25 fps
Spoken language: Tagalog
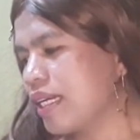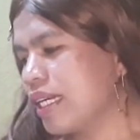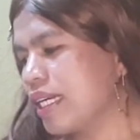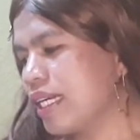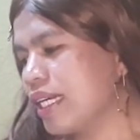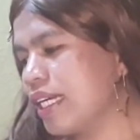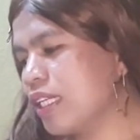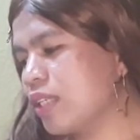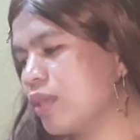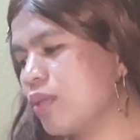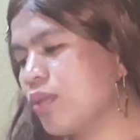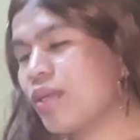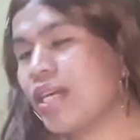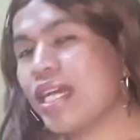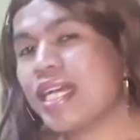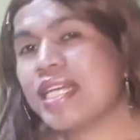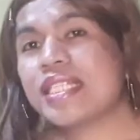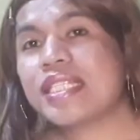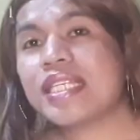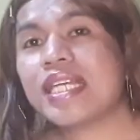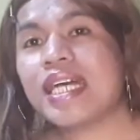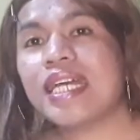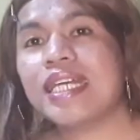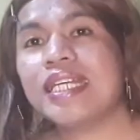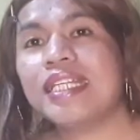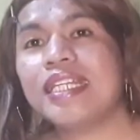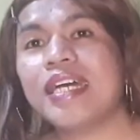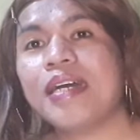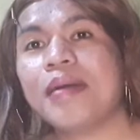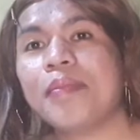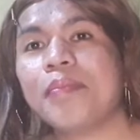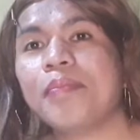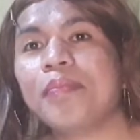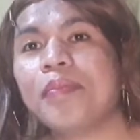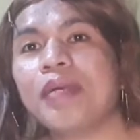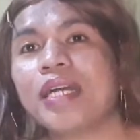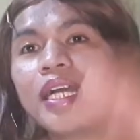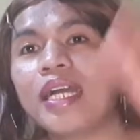Ito guys ay na
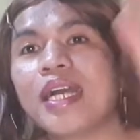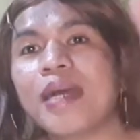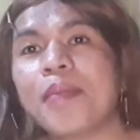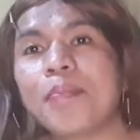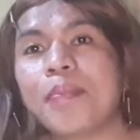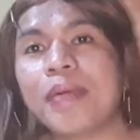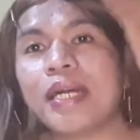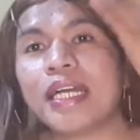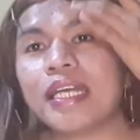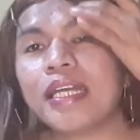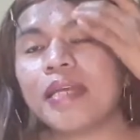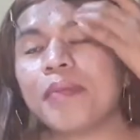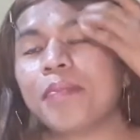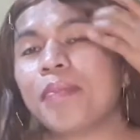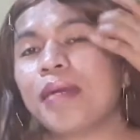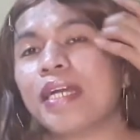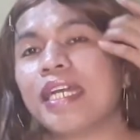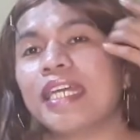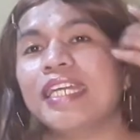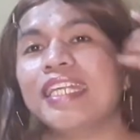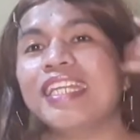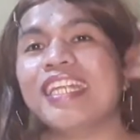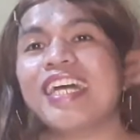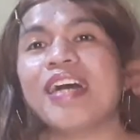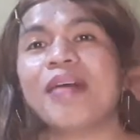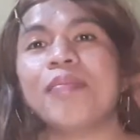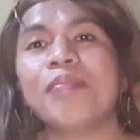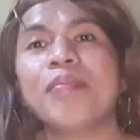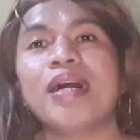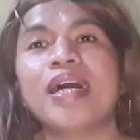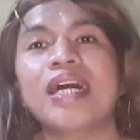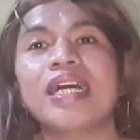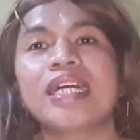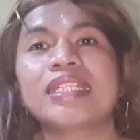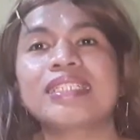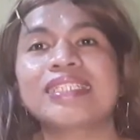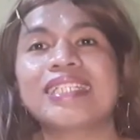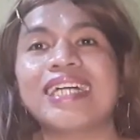
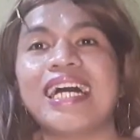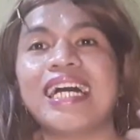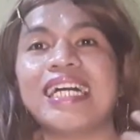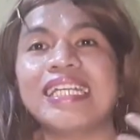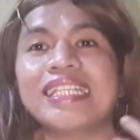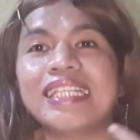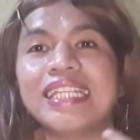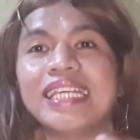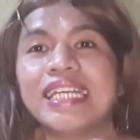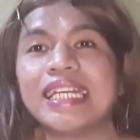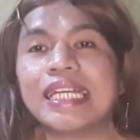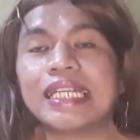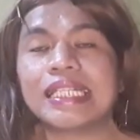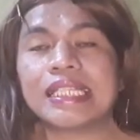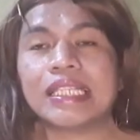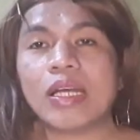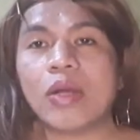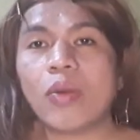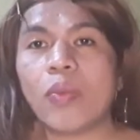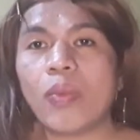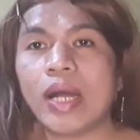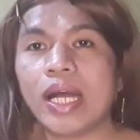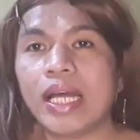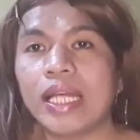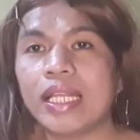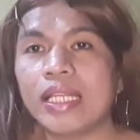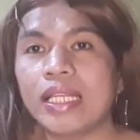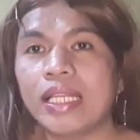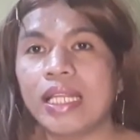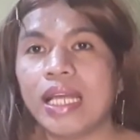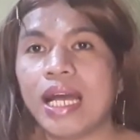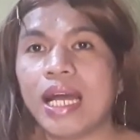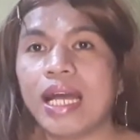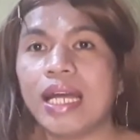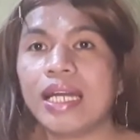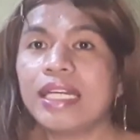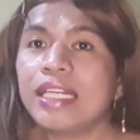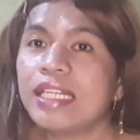nakapakipakinabang sa ating katawan
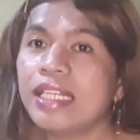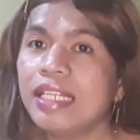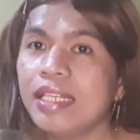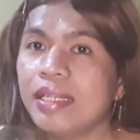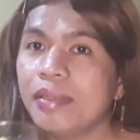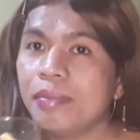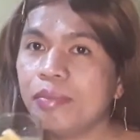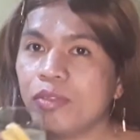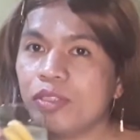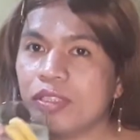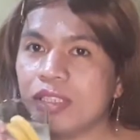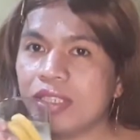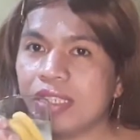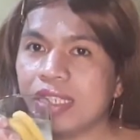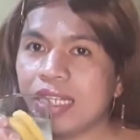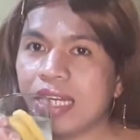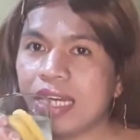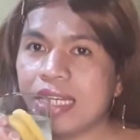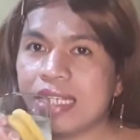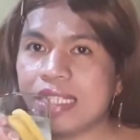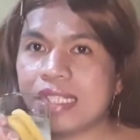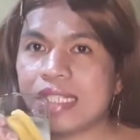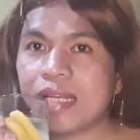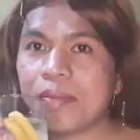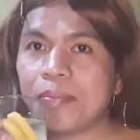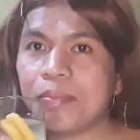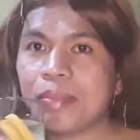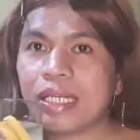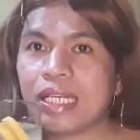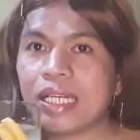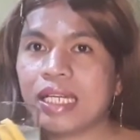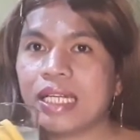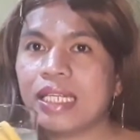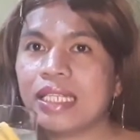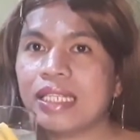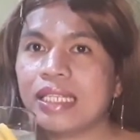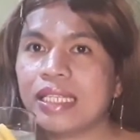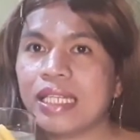ang lemon guys.
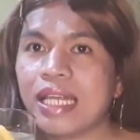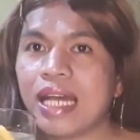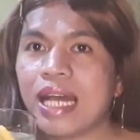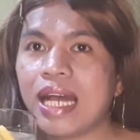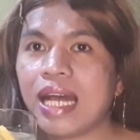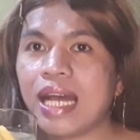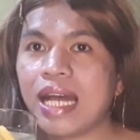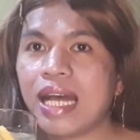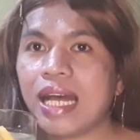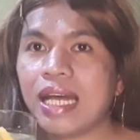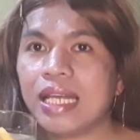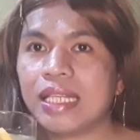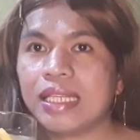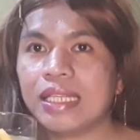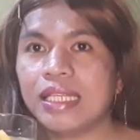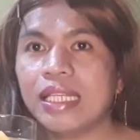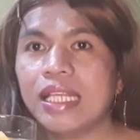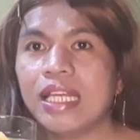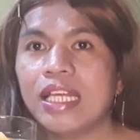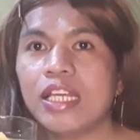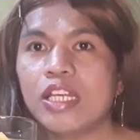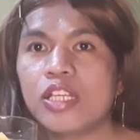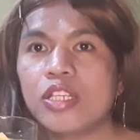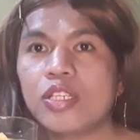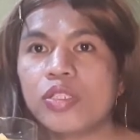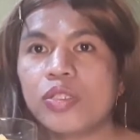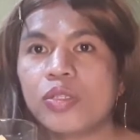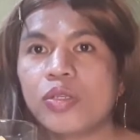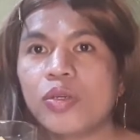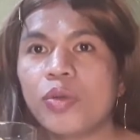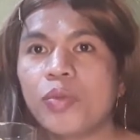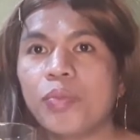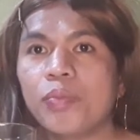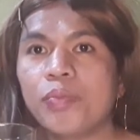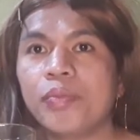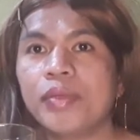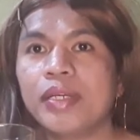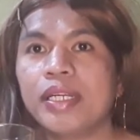Napakaganda at
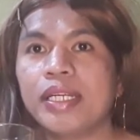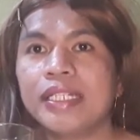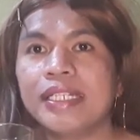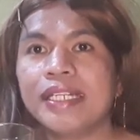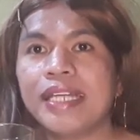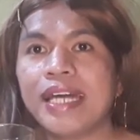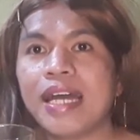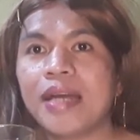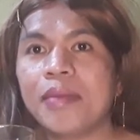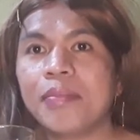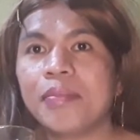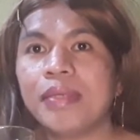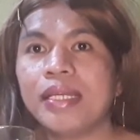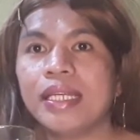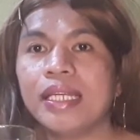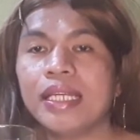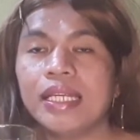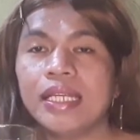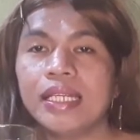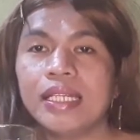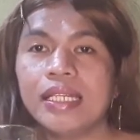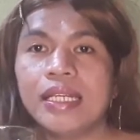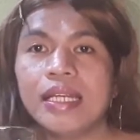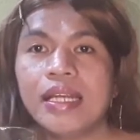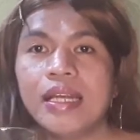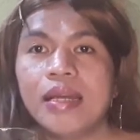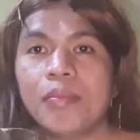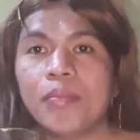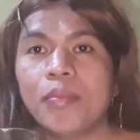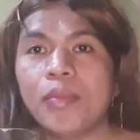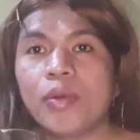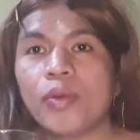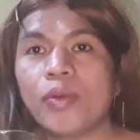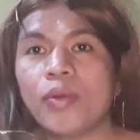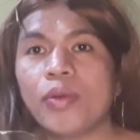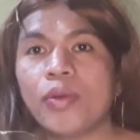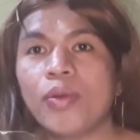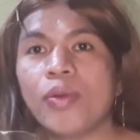super daming
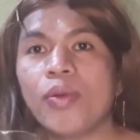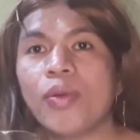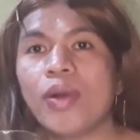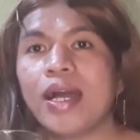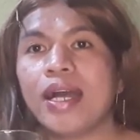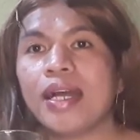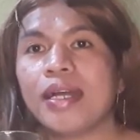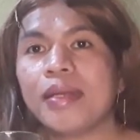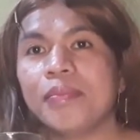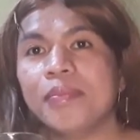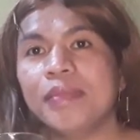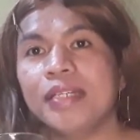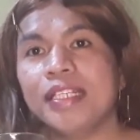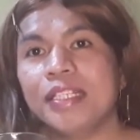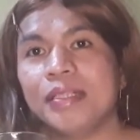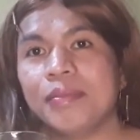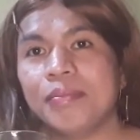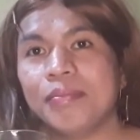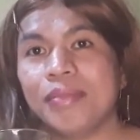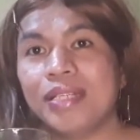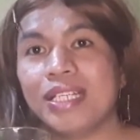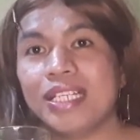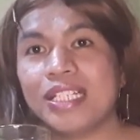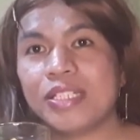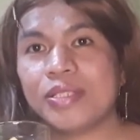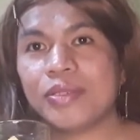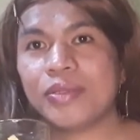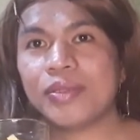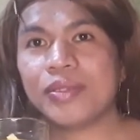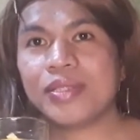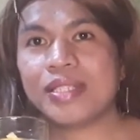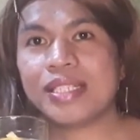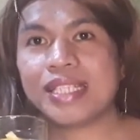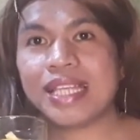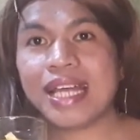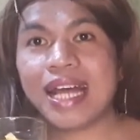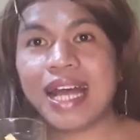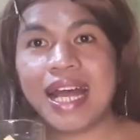makukuha ang benepisyo
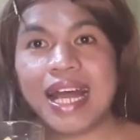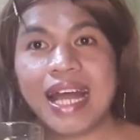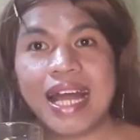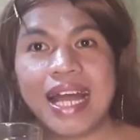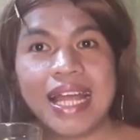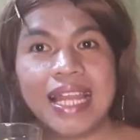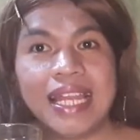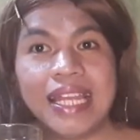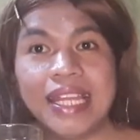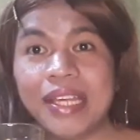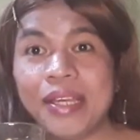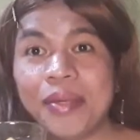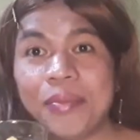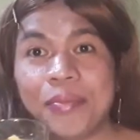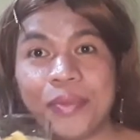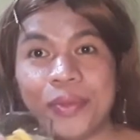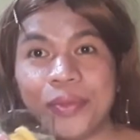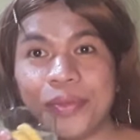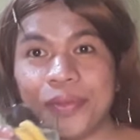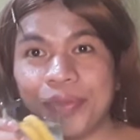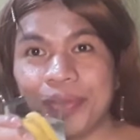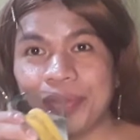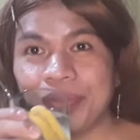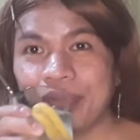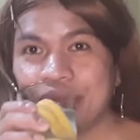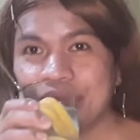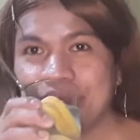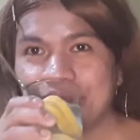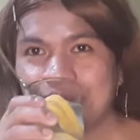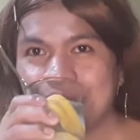sa lemon.